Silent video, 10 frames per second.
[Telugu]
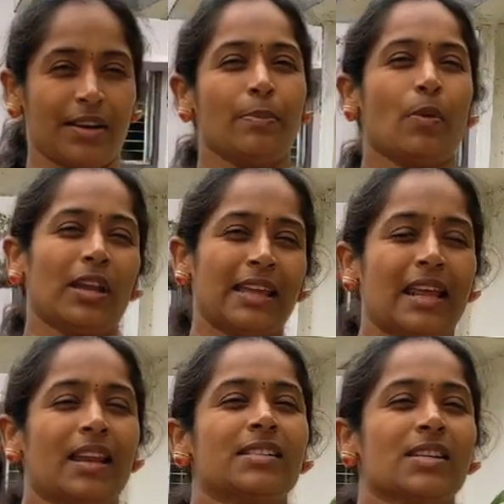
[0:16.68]

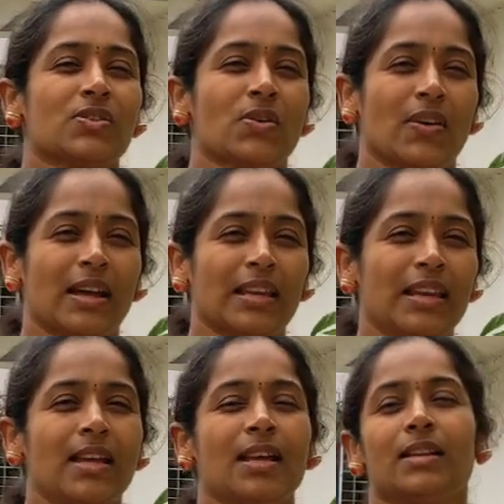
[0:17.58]
రీపాటింగ్ ఎలా
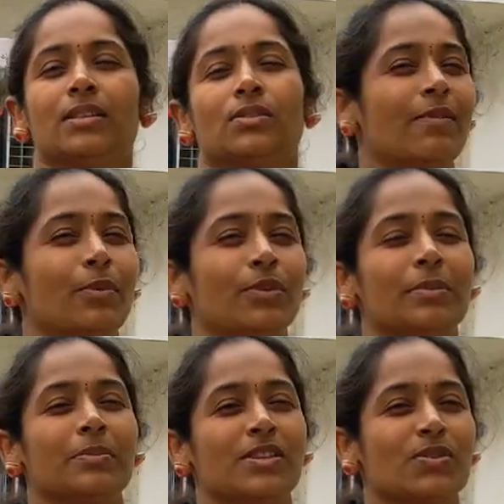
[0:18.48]
చేసుకోవాలి
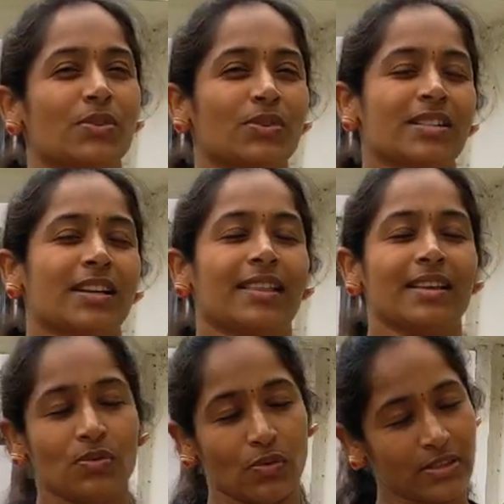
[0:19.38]
జీవామృతం చేసుకొని వచ్చాం
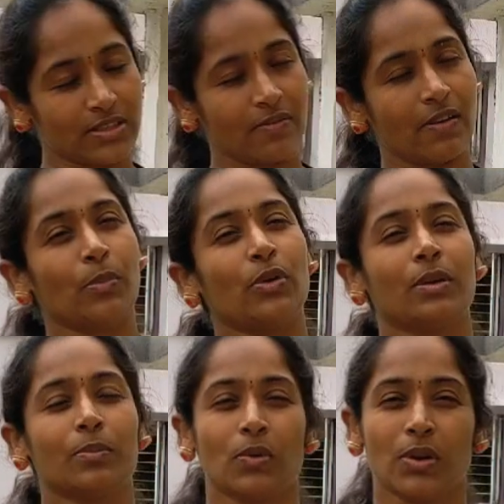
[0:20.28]
కదా సో
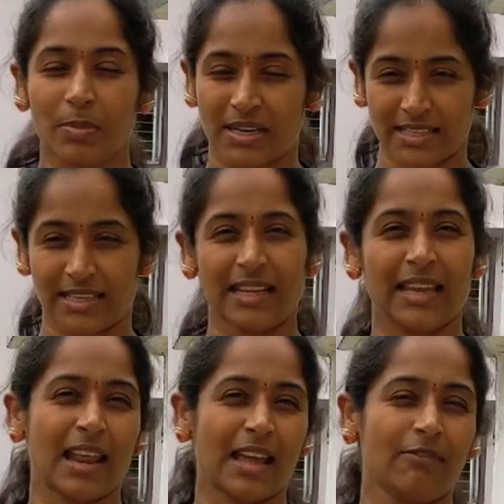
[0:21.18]
జీవామృతం కూడా మన
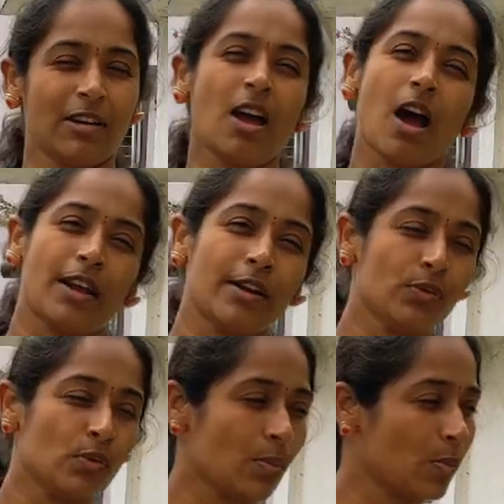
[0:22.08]
చెట్లకు ఎలా ఇవ్వాలి
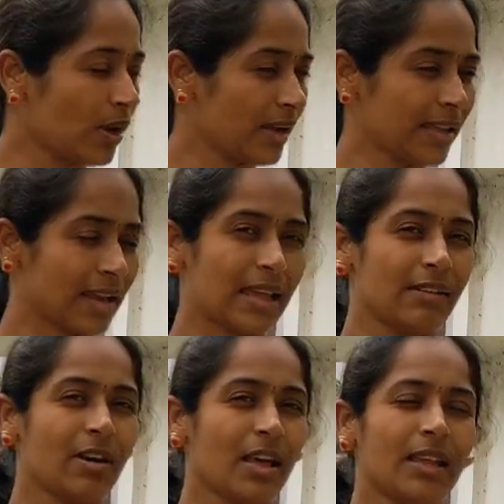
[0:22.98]
ఆల్రెడీ ఉన్న మొక్కలకు ఎలా
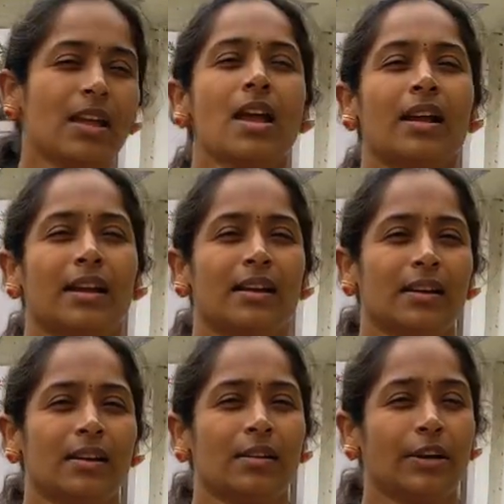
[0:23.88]
ఇవ్వాలి
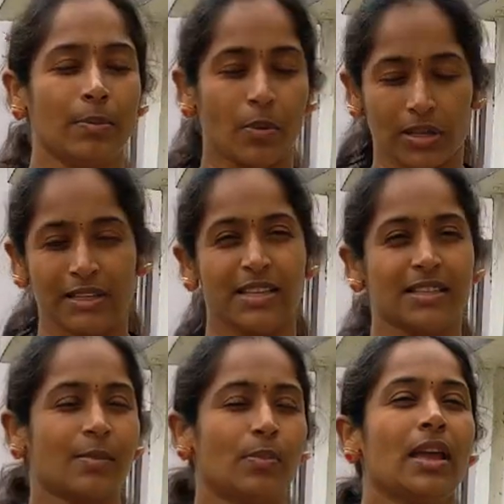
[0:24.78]
అండ్ రీపోటింగ్ uh,
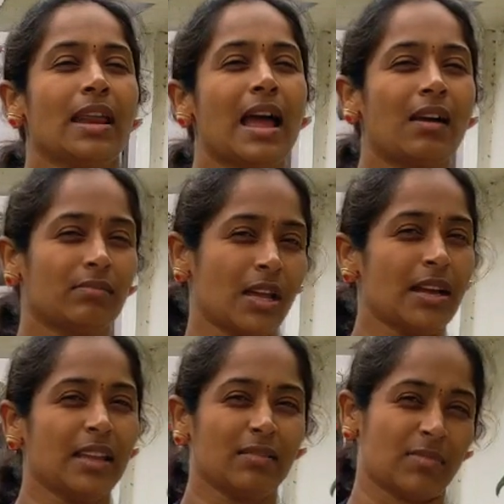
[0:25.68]
చేసేప్పుడు ఎలా
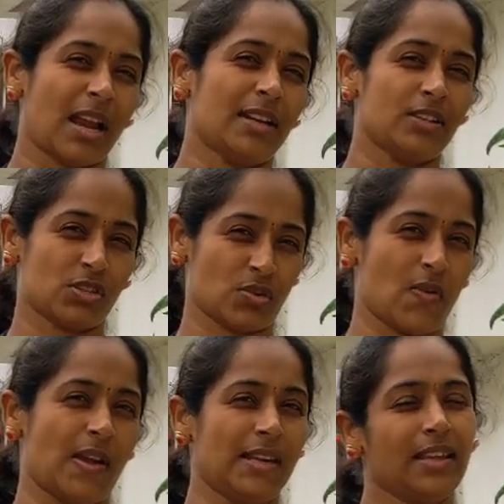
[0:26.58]
దాన్ని యాడ్
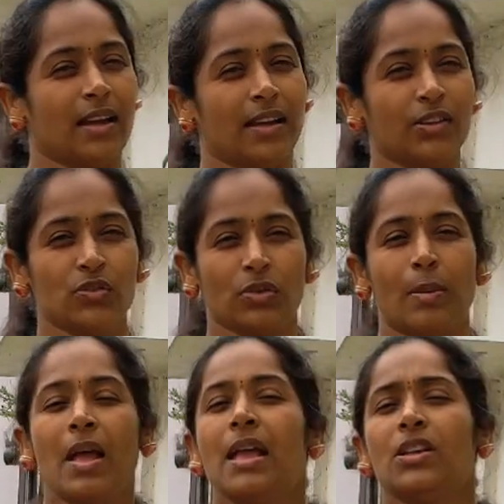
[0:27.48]
చేసుకోవాలి అనేది
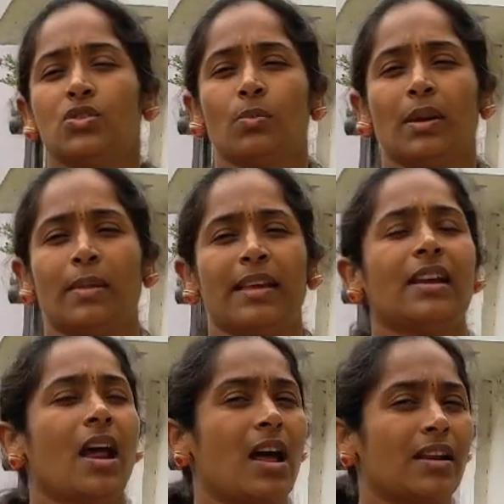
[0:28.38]
చూద్దాం సో మన
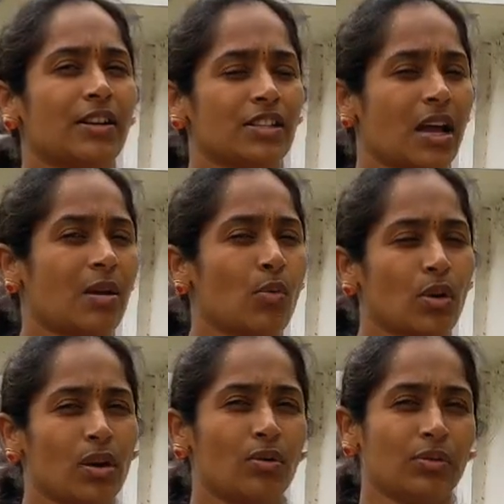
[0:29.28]
దగ్గర ఆల్రెడీ చాలా
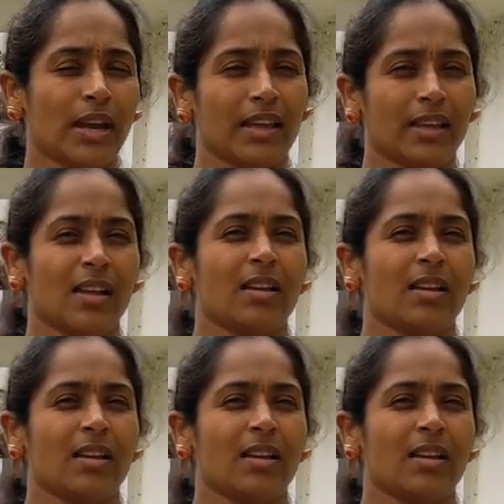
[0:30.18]
మొక్కలు ఉంటాయి